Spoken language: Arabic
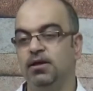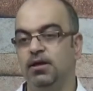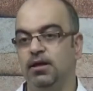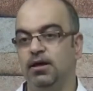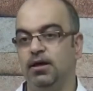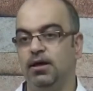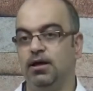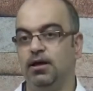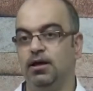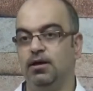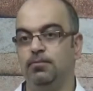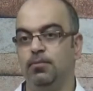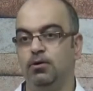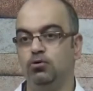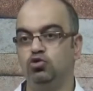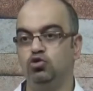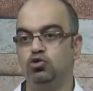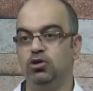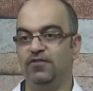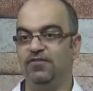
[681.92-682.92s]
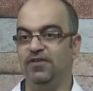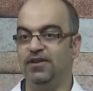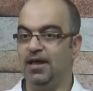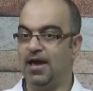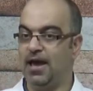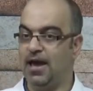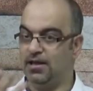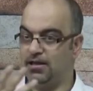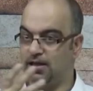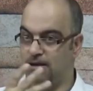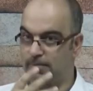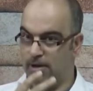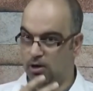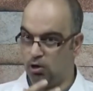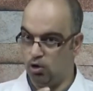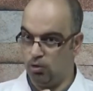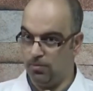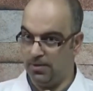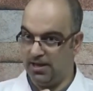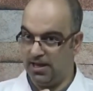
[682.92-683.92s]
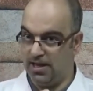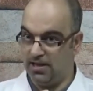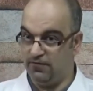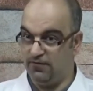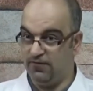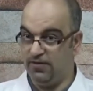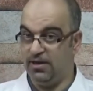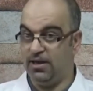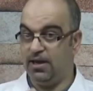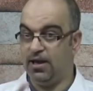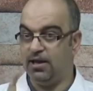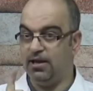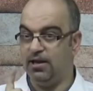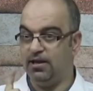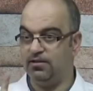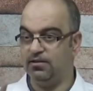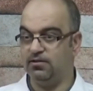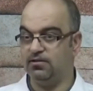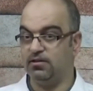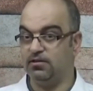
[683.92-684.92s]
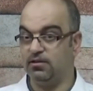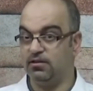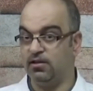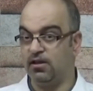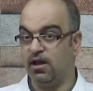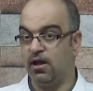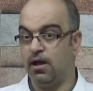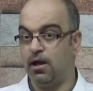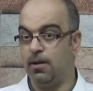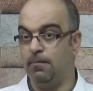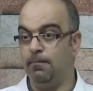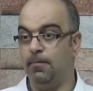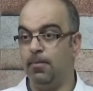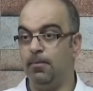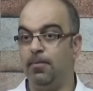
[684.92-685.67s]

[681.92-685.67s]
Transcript: آه، الموجودة في نهاية البلعوم الأنفي التي تتضخم